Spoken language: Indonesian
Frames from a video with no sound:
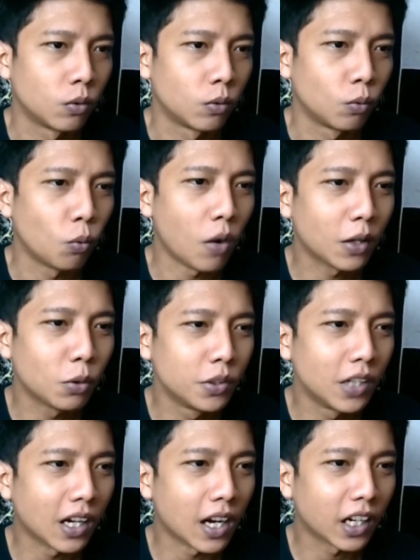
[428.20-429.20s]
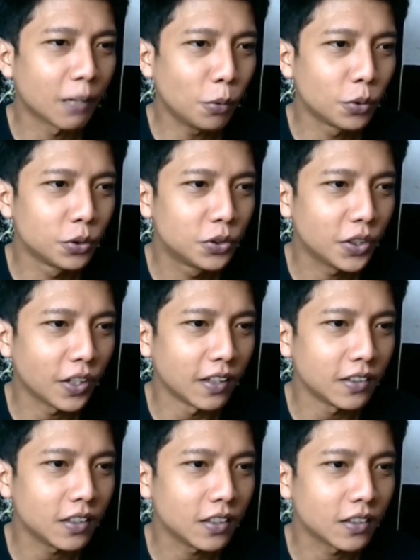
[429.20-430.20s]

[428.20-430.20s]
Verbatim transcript: Waduh dia kaget pun sih nanyi.